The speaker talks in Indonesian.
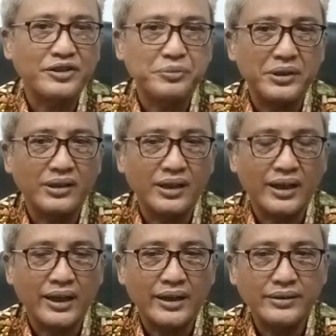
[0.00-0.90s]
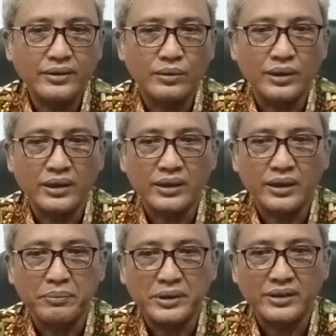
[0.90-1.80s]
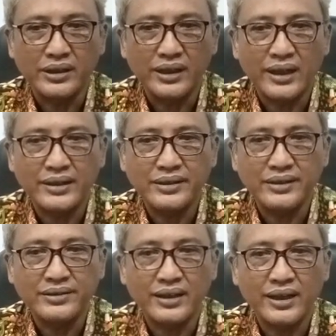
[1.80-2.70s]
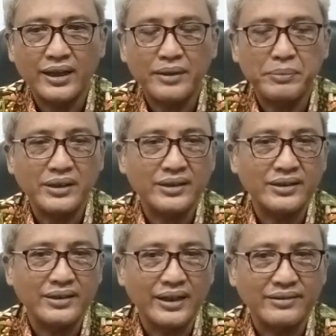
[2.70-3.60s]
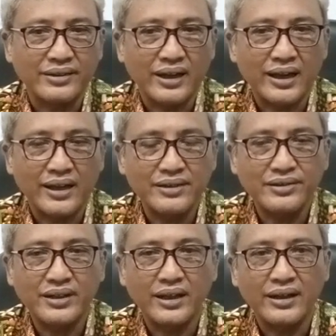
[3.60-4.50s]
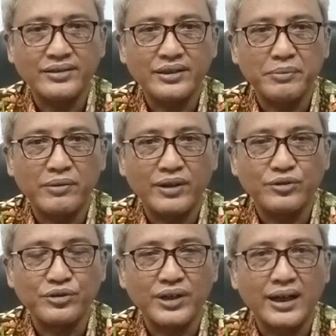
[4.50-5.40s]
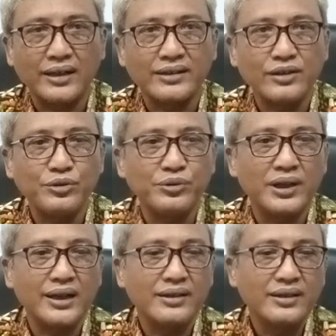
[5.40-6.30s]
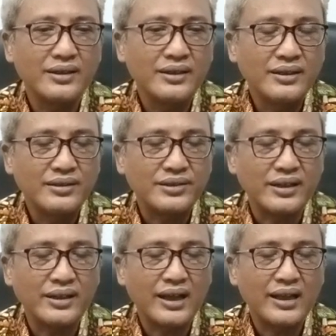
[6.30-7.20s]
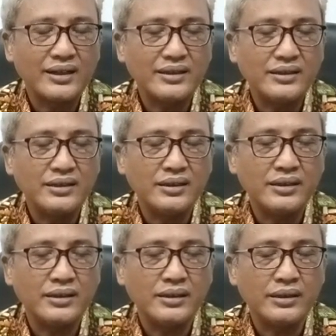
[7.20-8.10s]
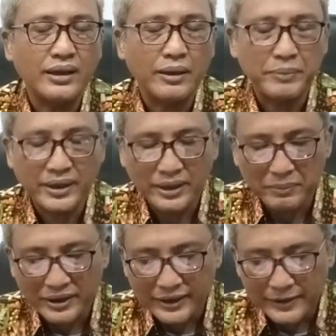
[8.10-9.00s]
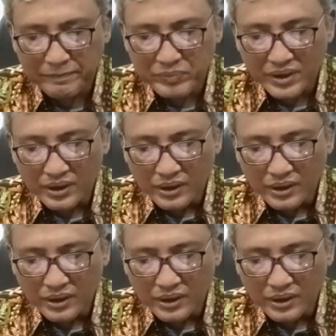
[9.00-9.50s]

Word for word: transmigran oleh Kementerian Desa, PDT dan Trans, daerah istimewa Yogyakarta juga seringkali di apa namanya